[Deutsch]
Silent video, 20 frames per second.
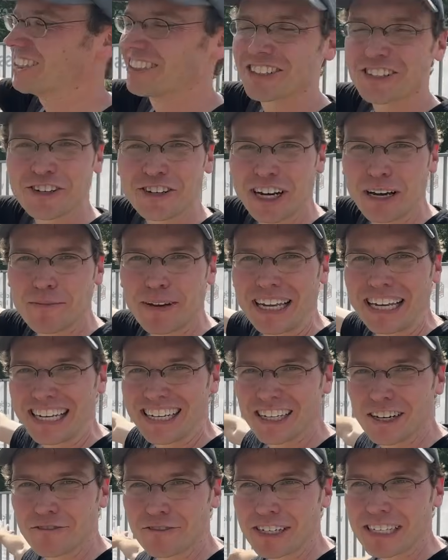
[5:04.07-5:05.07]
schön am
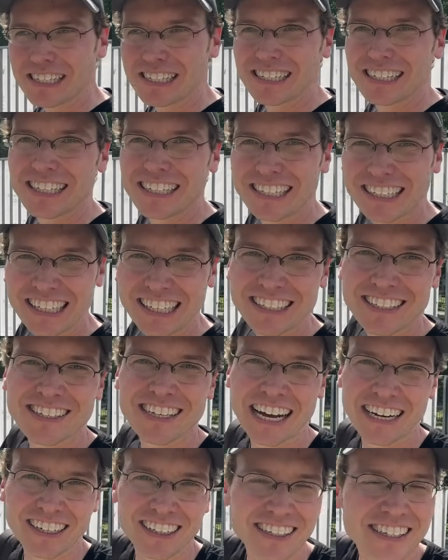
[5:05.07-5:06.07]
Geländer fest äh,
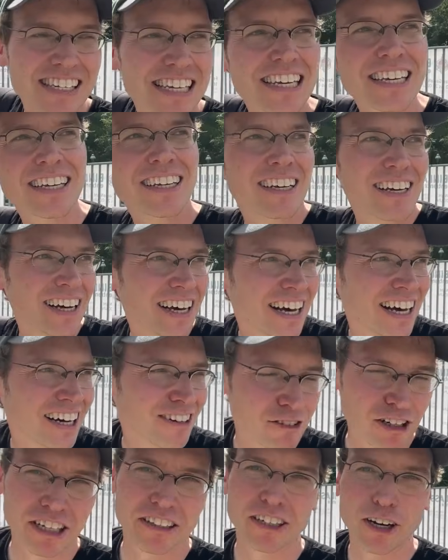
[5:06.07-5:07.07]
getackert äh,
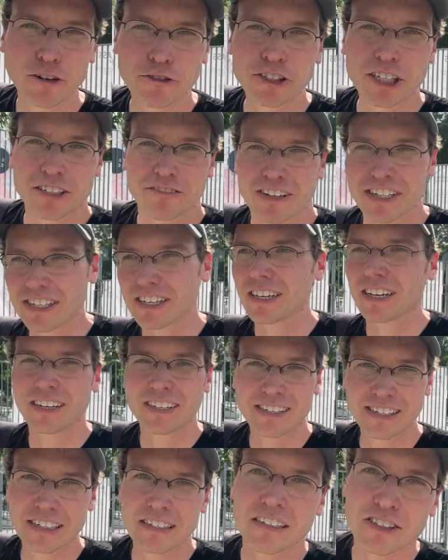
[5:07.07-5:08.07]
wo dann draufsteht, was
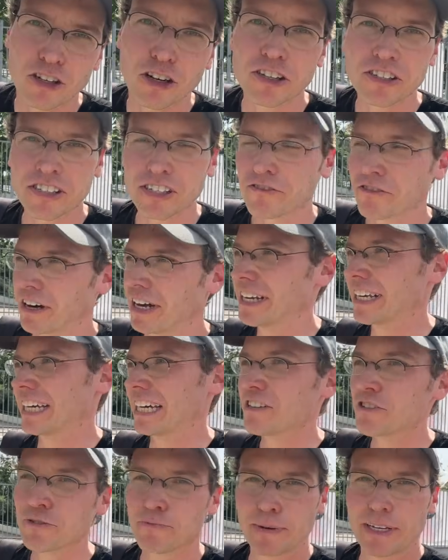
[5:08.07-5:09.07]
das Ticket kostet für alle
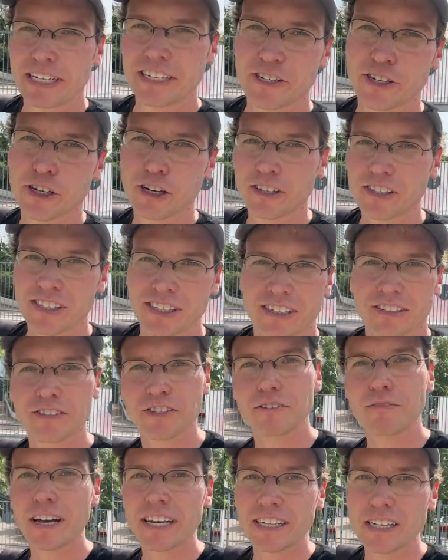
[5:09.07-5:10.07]
ganz spät entschlossen und
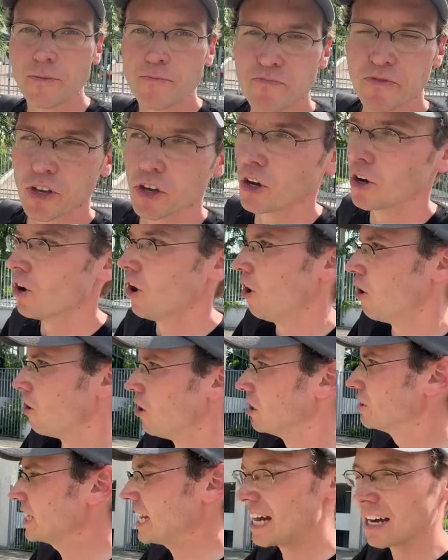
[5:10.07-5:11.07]
so weiter.
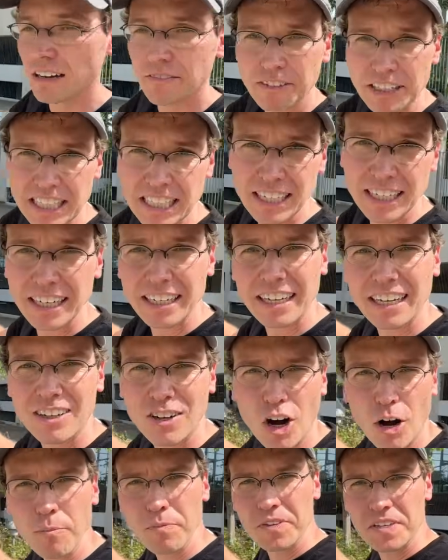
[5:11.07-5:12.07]
Und ja, wenn ihr dann
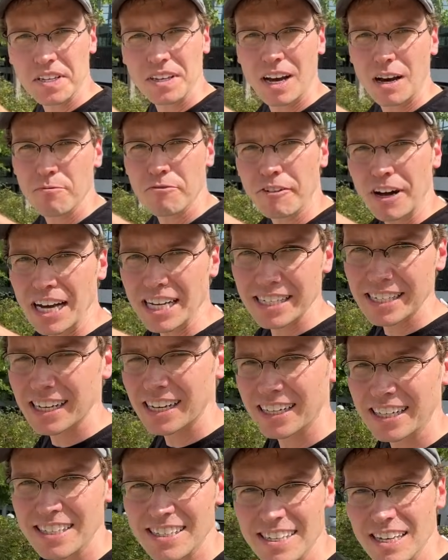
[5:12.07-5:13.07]
kommt, am
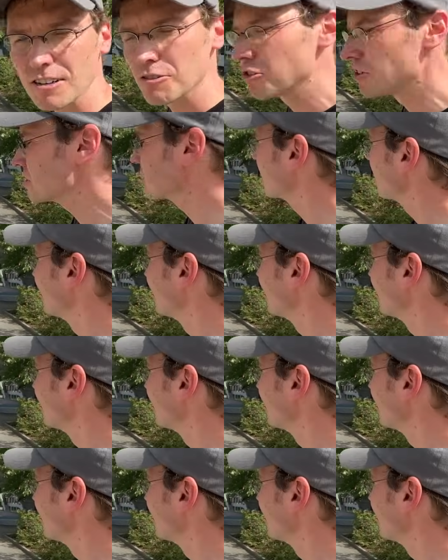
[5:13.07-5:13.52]
Freitag geht's ja los,